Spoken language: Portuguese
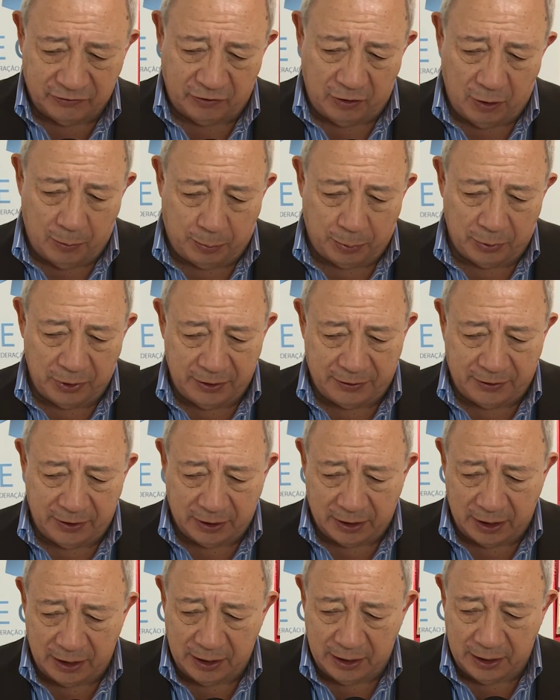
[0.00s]

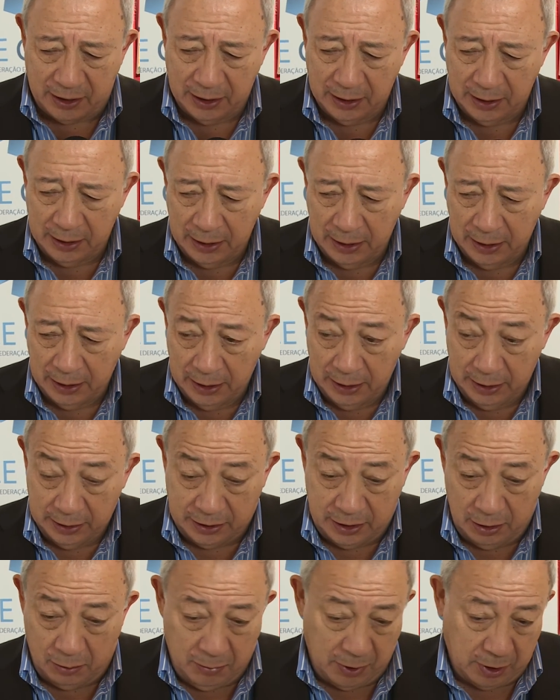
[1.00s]
geopolítica e
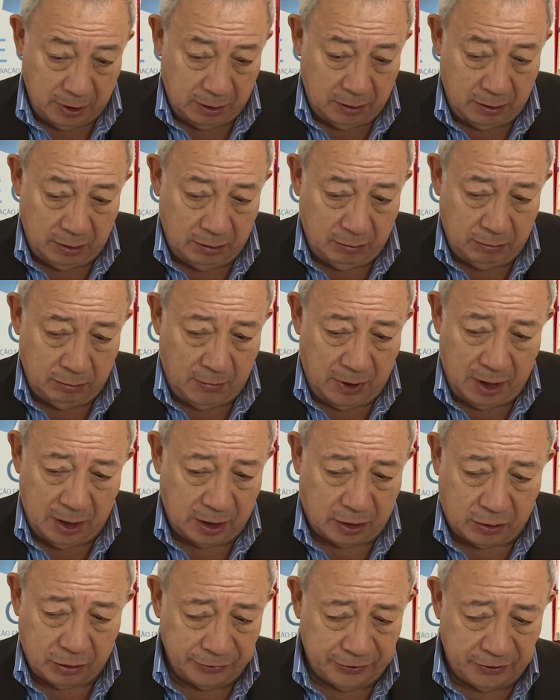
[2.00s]
que é uma,
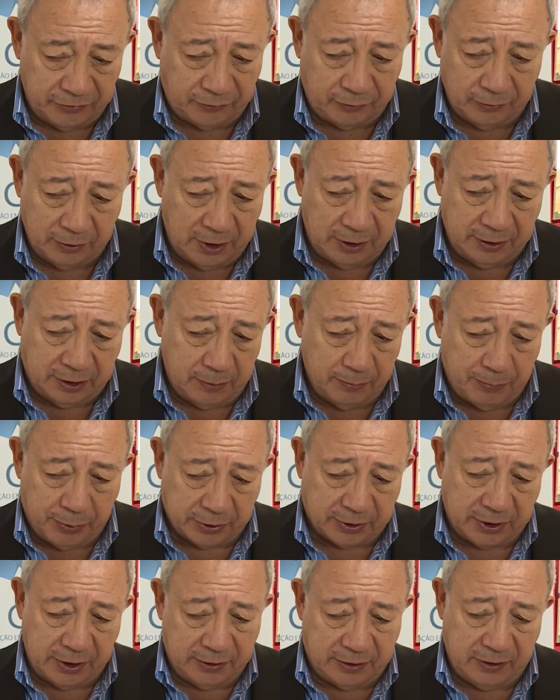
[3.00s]
uma condicionante
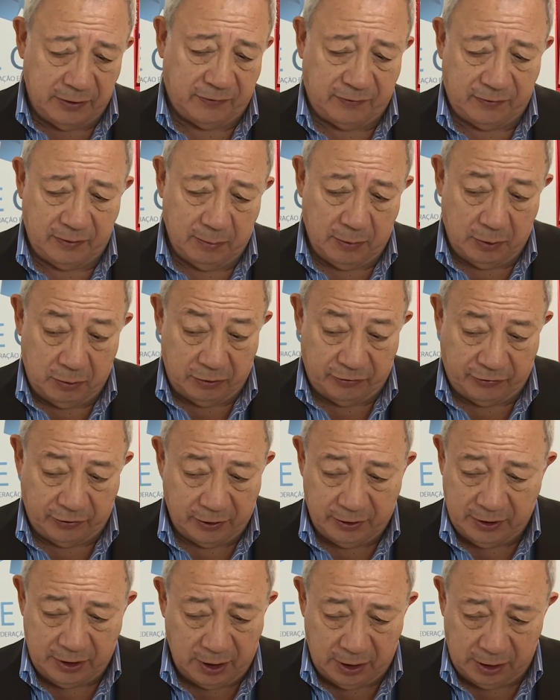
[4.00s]
importantíssima hoje
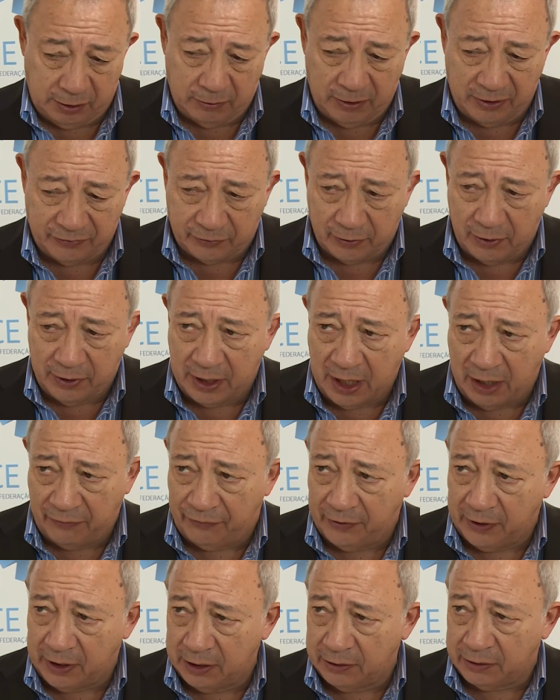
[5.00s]
em dia e não é só em
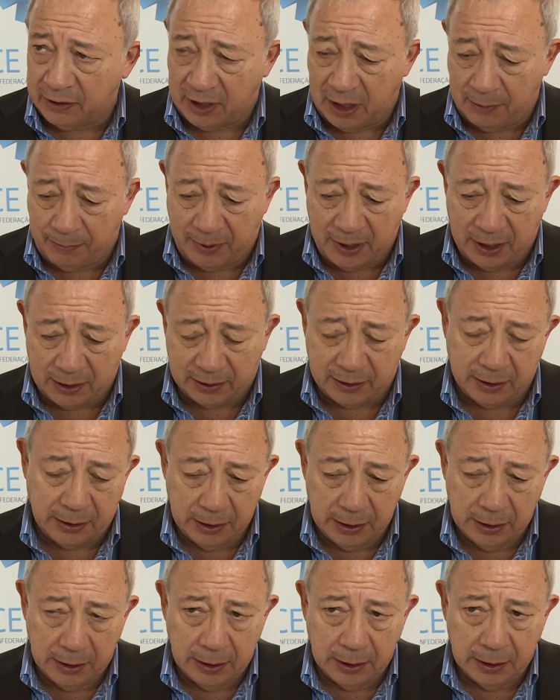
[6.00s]
África, em toda a parte,
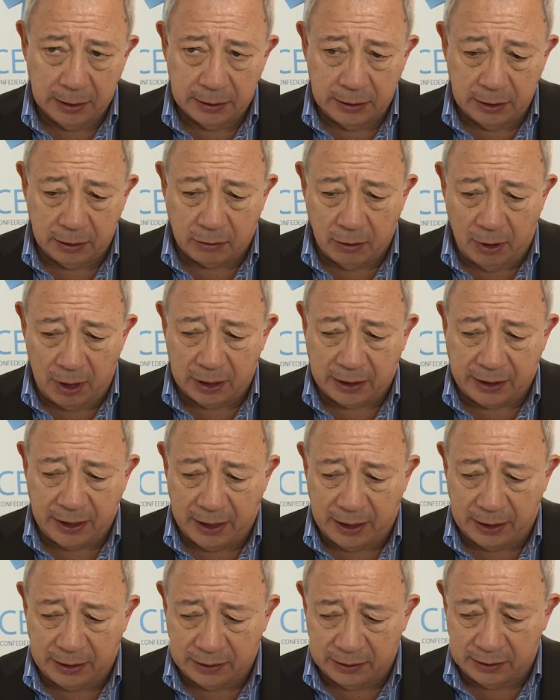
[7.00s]
de
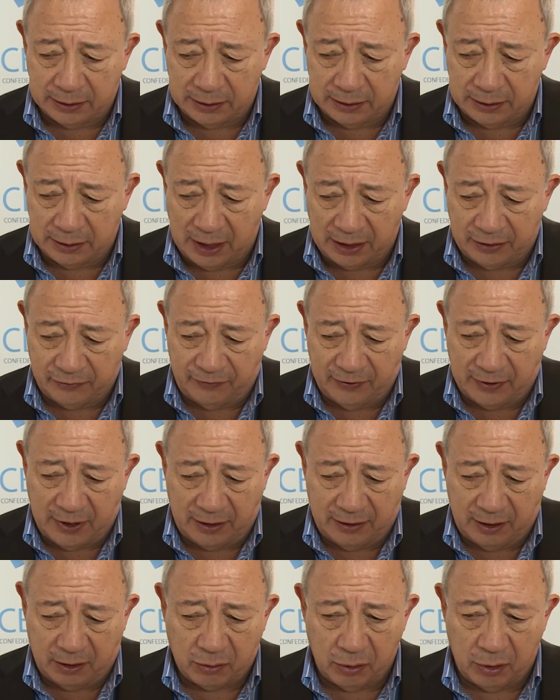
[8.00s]
qualquer eh,
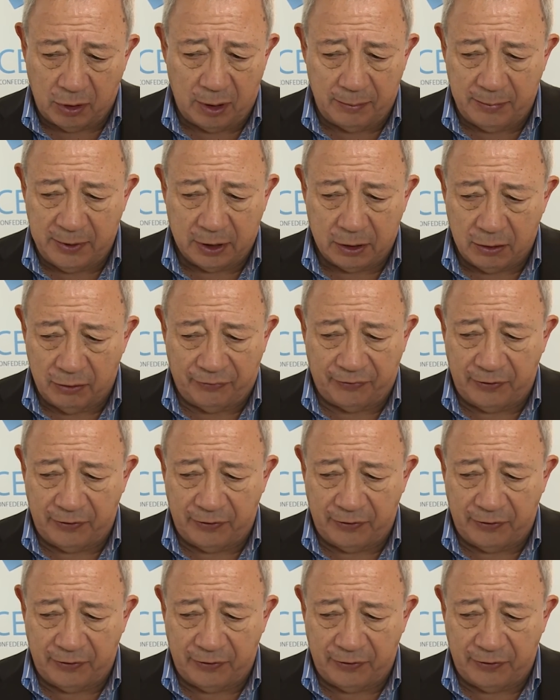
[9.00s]
atividade económica ou